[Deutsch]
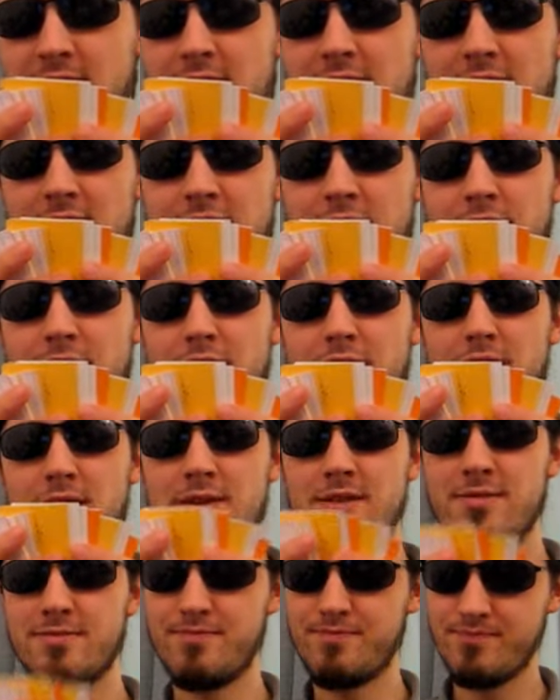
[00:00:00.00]

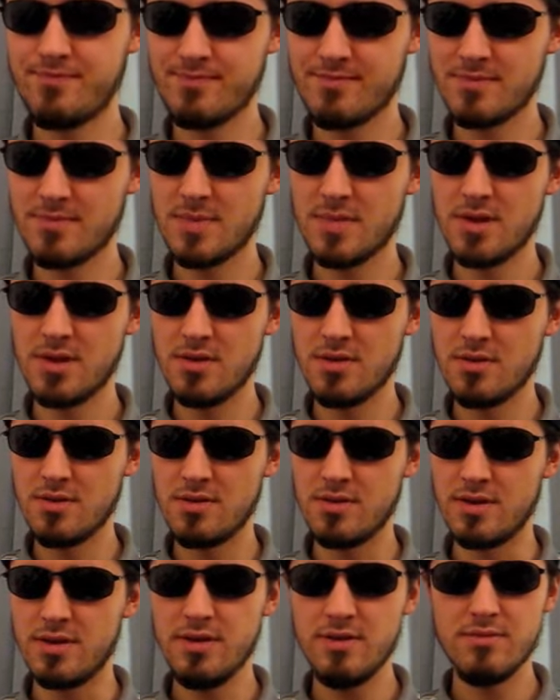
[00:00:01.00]
Langeweile.
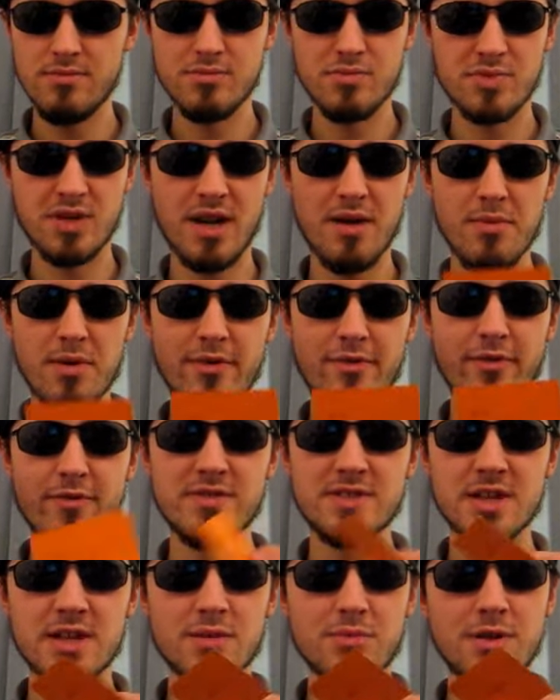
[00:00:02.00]
Ja, 3x5
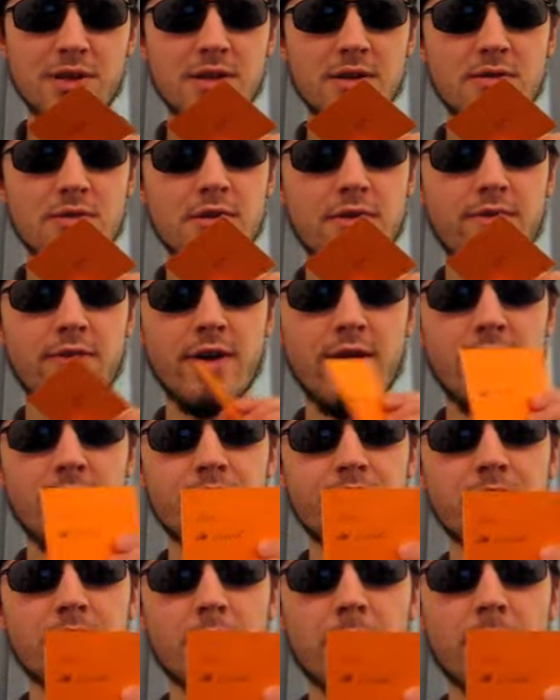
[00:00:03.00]
cm ungefähr.
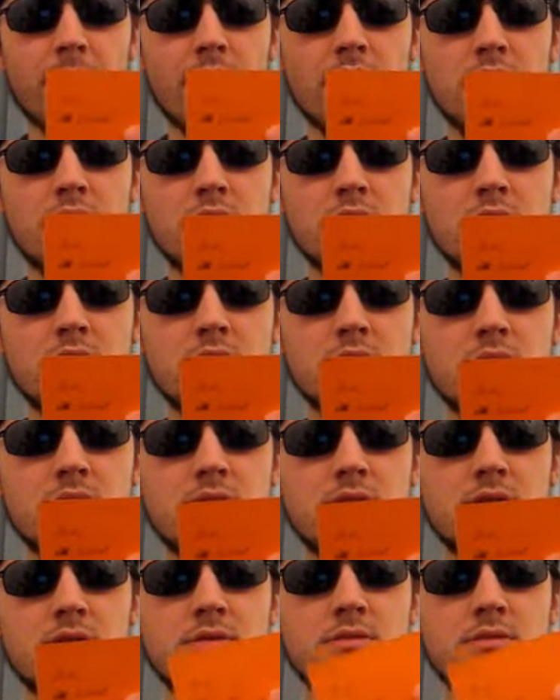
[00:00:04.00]
Hier